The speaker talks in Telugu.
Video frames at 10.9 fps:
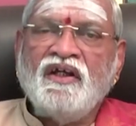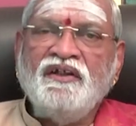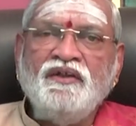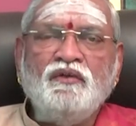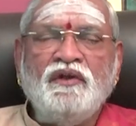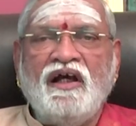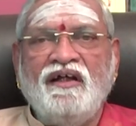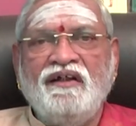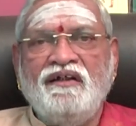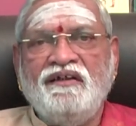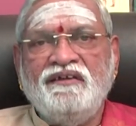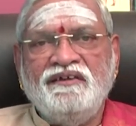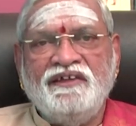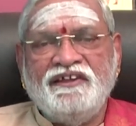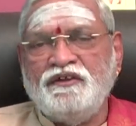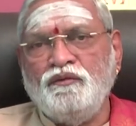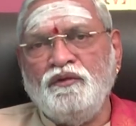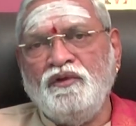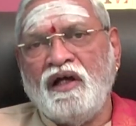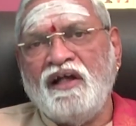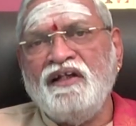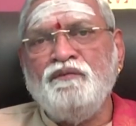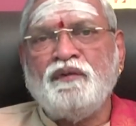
ఇది కూడా దేశంలో అన్ని